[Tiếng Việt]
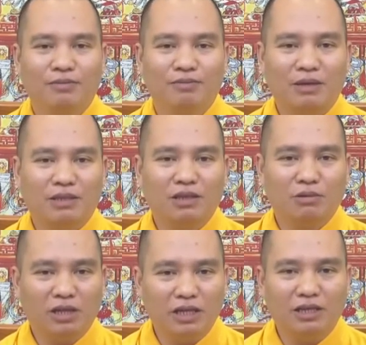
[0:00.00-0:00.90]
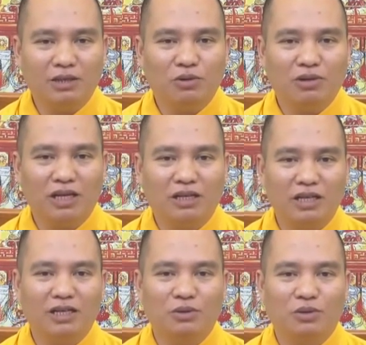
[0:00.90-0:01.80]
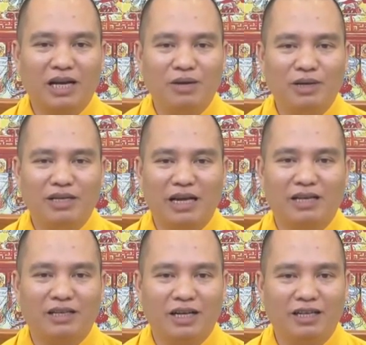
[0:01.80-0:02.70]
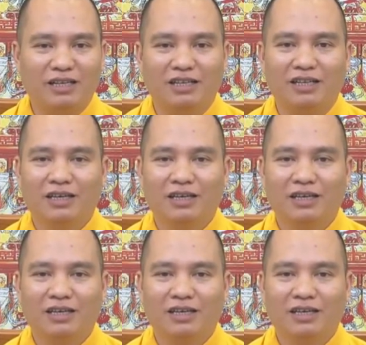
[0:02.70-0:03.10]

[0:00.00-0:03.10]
bảo sư ông Thịnh ở chùa thầy Thịnh ở chùa Khai Nguyên dạy như thế thì